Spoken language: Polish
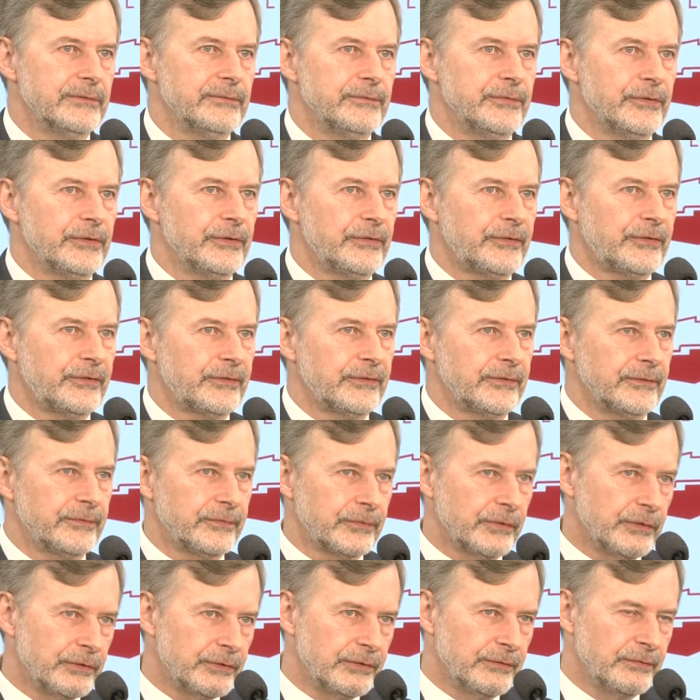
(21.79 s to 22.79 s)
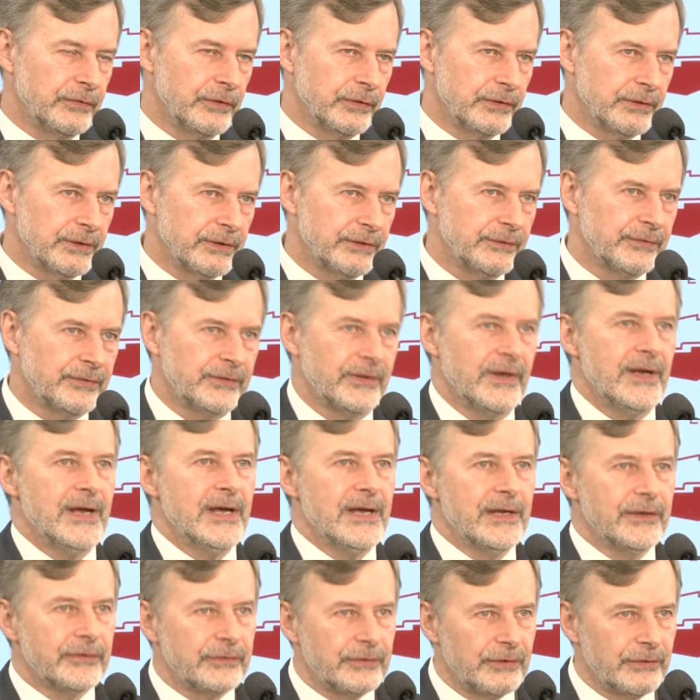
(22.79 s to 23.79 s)
wyższy wchodzi w okres
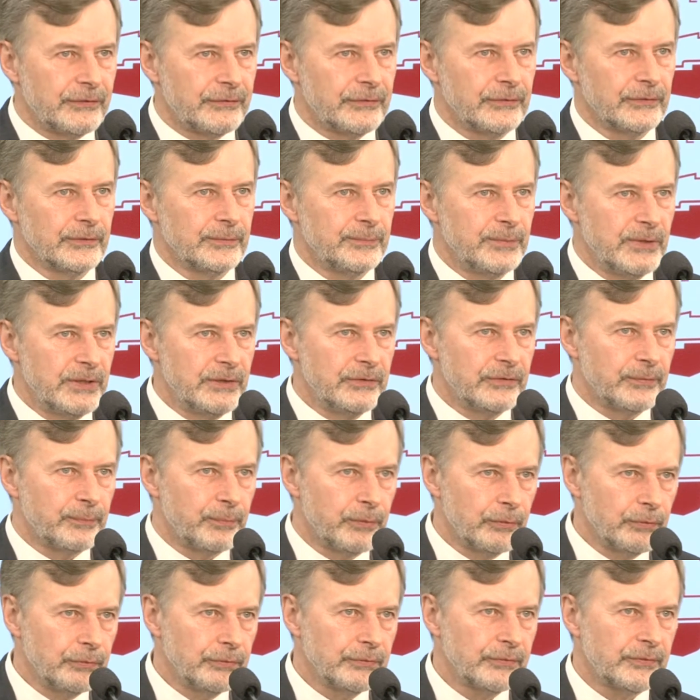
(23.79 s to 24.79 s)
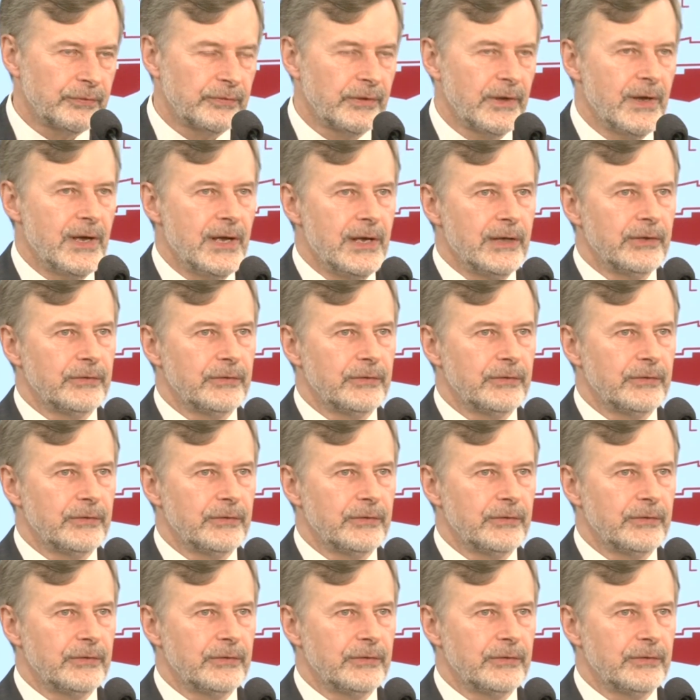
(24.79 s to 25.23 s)
65+, plus,